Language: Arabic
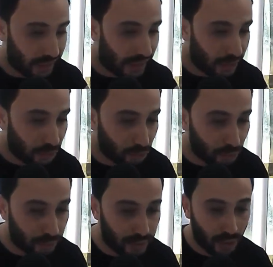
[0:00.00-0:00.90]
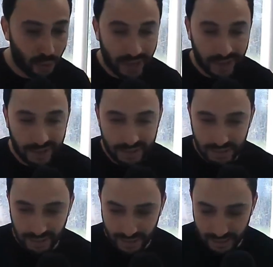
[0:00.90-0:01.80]
قراءتكم للواقع
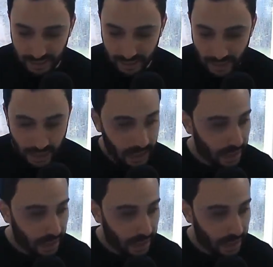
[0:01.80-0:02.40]
السياسي